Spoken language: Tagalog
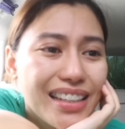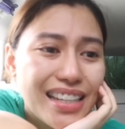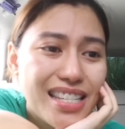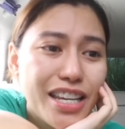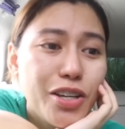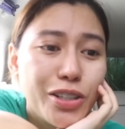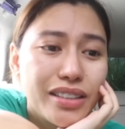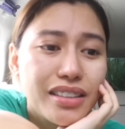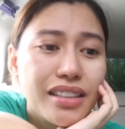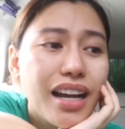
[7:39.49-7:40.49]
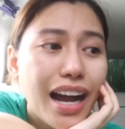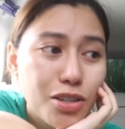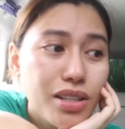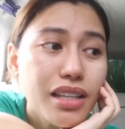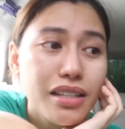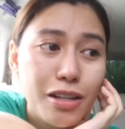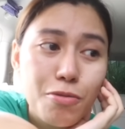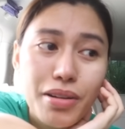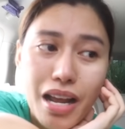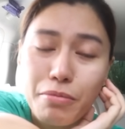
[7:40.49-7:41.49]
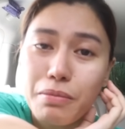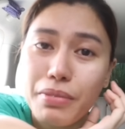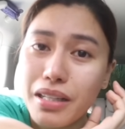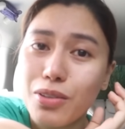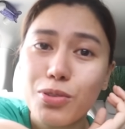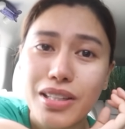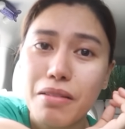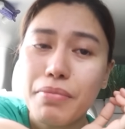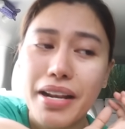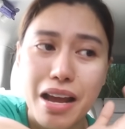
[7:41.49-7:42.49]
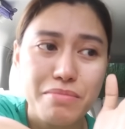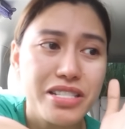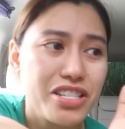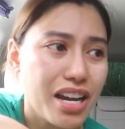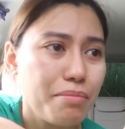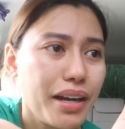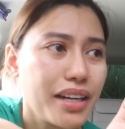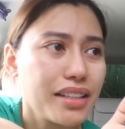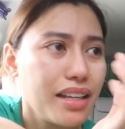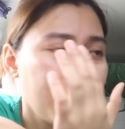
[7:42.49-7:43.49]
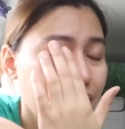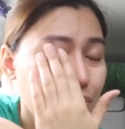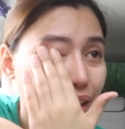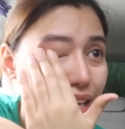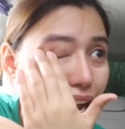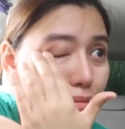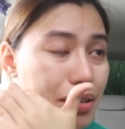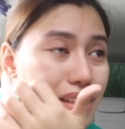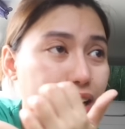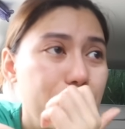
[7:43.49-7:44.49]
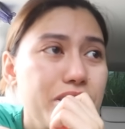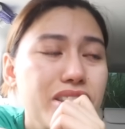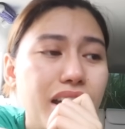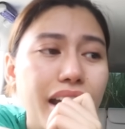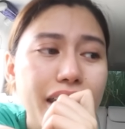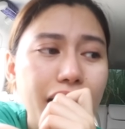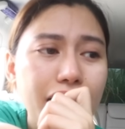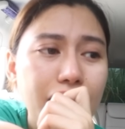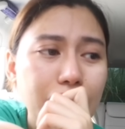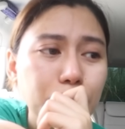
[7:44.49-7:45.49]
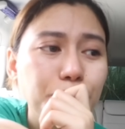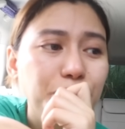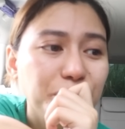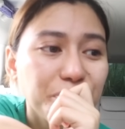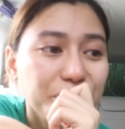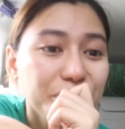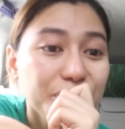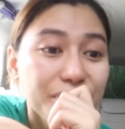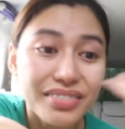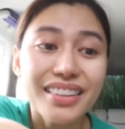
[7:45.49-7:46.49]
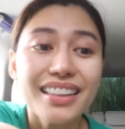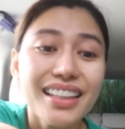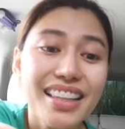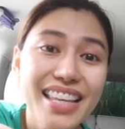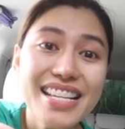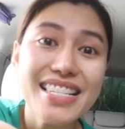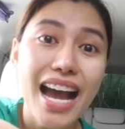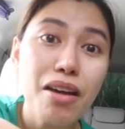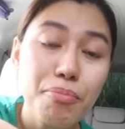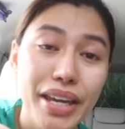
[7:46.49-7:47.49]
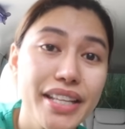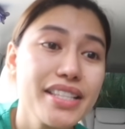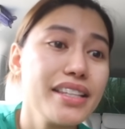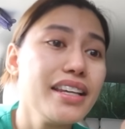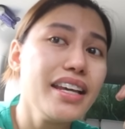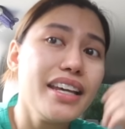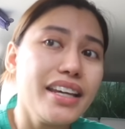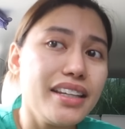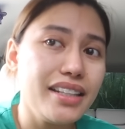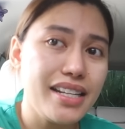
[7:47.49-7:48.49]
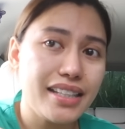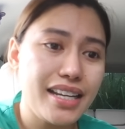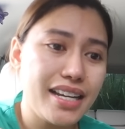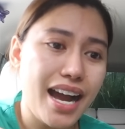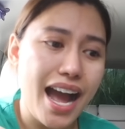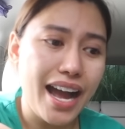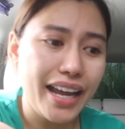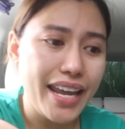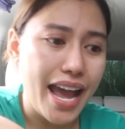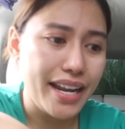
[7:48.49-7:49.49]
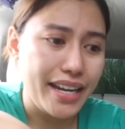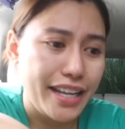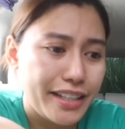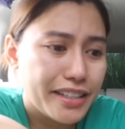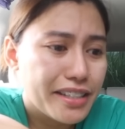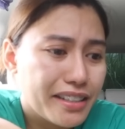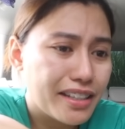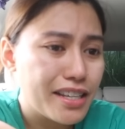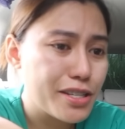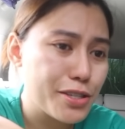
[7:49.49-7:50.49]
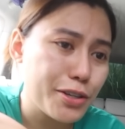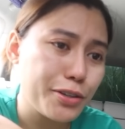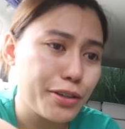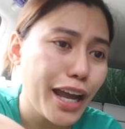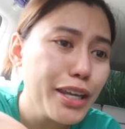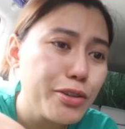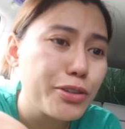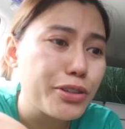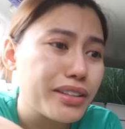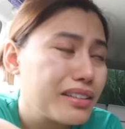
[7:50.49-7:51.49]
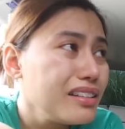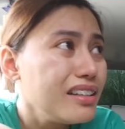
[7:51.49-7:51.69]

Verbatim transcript: Kasi yon actually inano pa namin, pinangutang pa namin siya para talagang mailaban namin siya. Kaya lang, things happen. Hindi na talaga kakayanin. So, ayun.